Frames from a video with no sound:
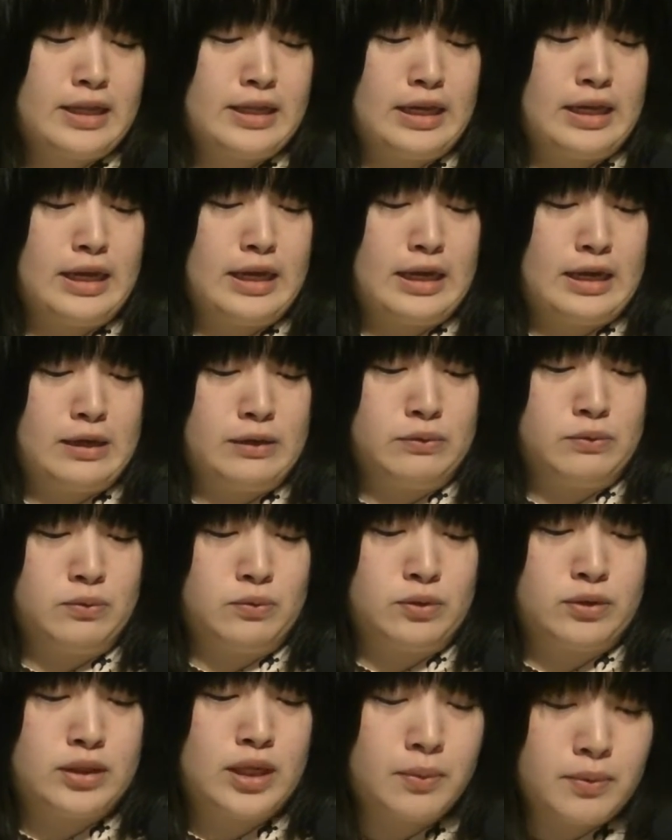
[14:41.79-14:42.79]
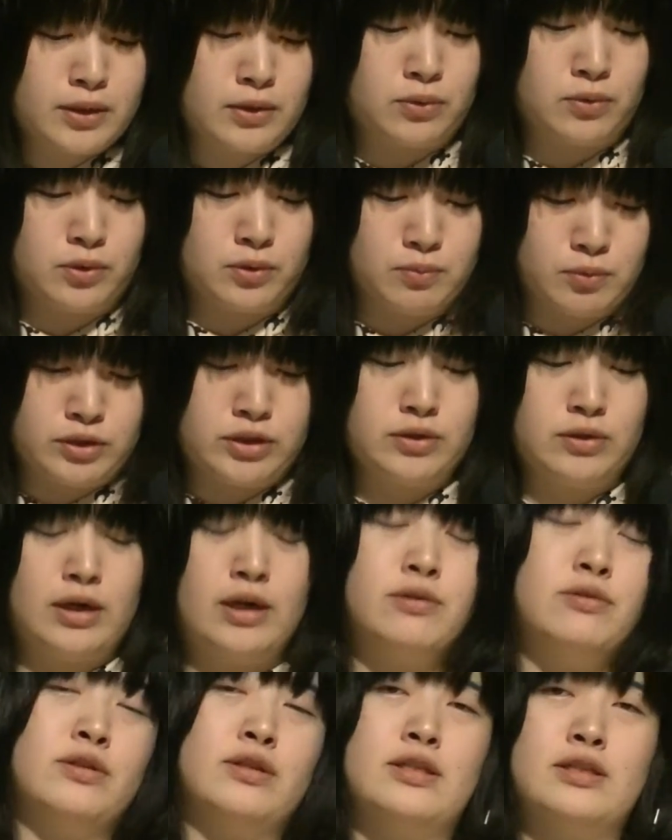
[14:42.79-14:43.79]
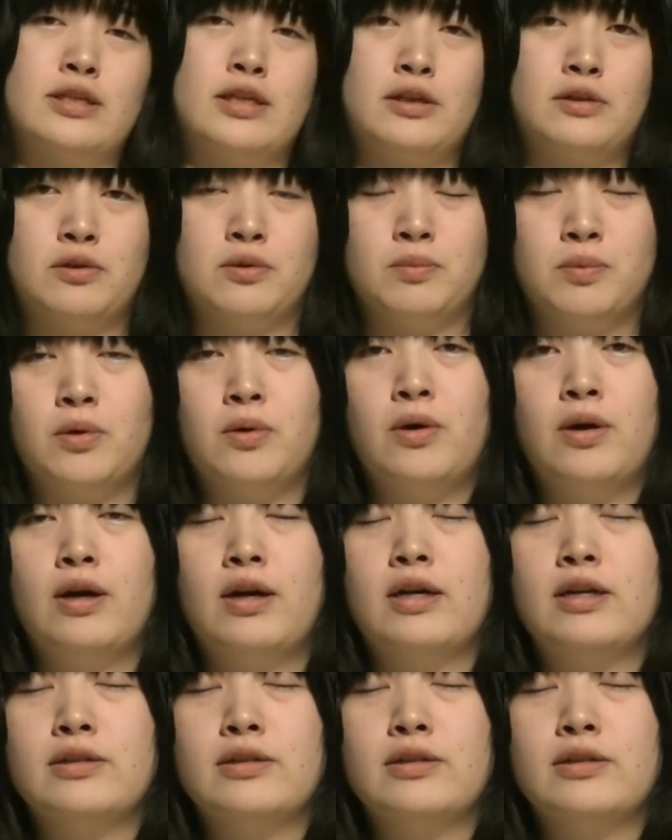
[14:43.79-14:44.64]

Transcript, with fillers: で食べたこともちろんあるんですけれども